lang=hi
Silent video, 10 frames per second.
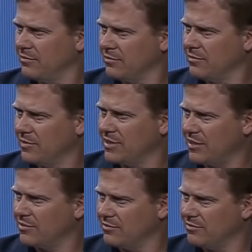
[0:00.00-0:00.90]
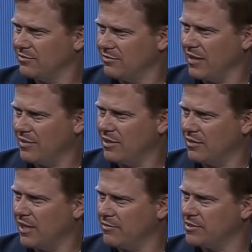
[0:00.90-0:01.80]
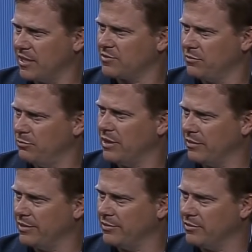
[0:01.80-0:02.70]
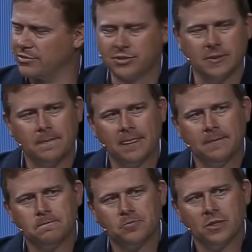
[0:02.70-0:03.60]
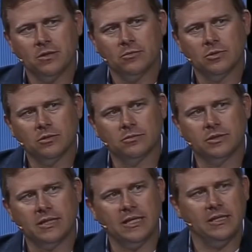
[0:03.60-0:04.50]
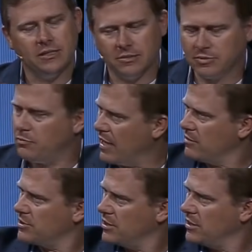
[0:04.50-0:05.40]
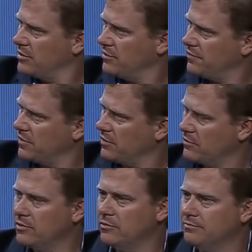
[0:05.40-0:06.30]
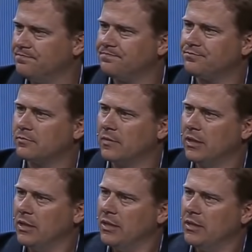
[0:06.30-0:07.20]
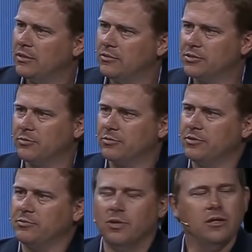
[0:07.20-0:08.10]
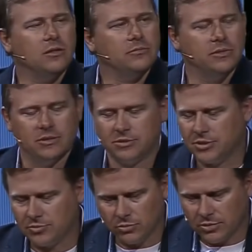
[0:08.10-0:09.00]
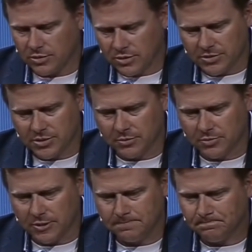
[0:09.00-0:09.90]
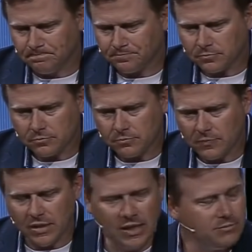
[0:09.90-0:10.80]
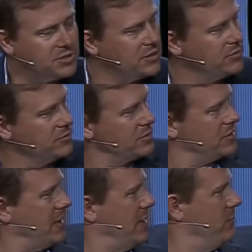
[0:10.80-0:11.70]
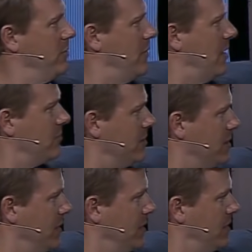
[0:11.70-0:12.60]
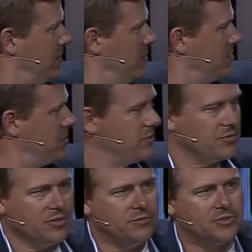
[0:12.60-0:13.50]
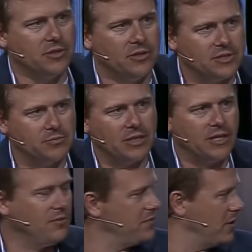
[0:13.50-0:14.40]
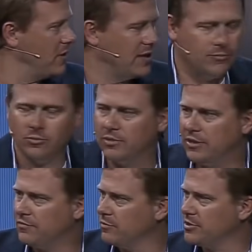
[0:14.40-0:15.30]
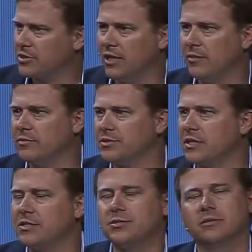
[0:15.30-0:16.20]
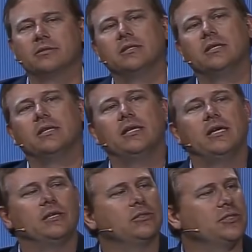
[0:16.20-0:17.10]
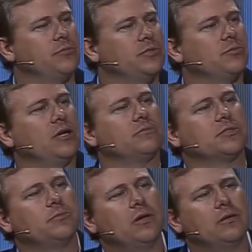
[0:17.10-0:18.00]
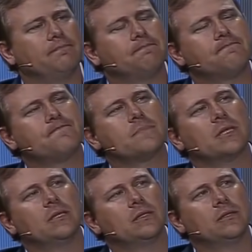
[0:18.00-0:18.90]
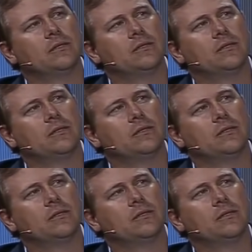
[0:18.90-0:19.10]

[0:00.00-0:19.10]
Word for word: क्या मैं ऐसा कहूँ कि गड़े हुए दर्द हम में से बहुतों के हैं जिस दिन कोल्टन उछलते हुए कमरे में आया था वो अपनी माँ के पास गया और वो कुछ काम कर रही थी किसी चीज़ पे और मैं बस उतनी दूर बैठा हूँ जहाँ वो ड्रम लगे हुए हैं बस इतनी दूर था इस बातचीत से मैं और उसने अपनी माँ की तरफ ऊपर देखा और कहा माँ